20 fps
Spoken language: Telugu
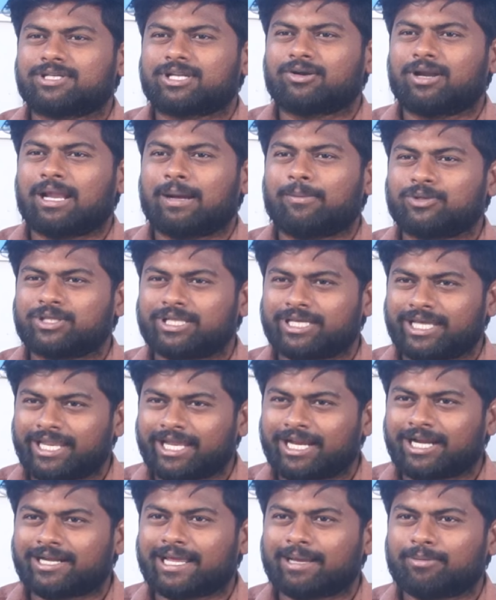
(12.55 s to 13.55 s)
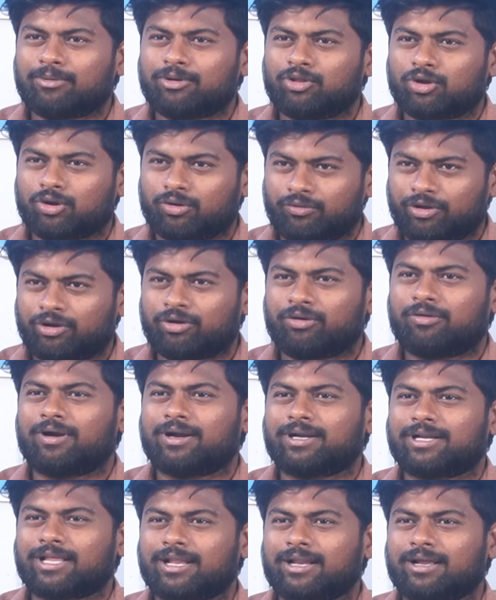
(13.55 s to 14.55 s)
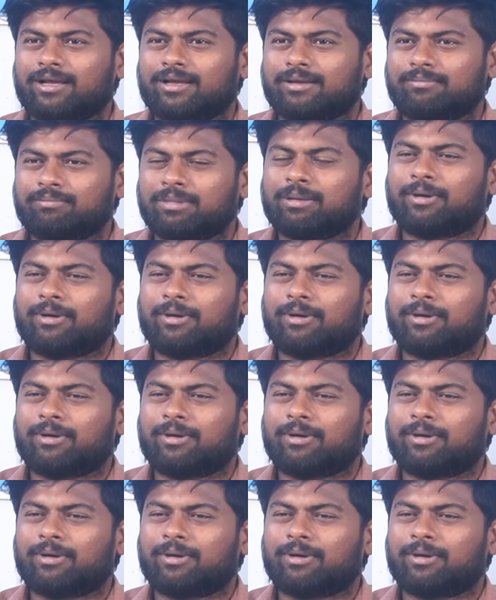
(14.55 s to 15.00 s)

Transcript: అంటారు లేకపోతే ఎన్నికల టైంలో ఇది ఒక వ్యూహం అంటారా మీ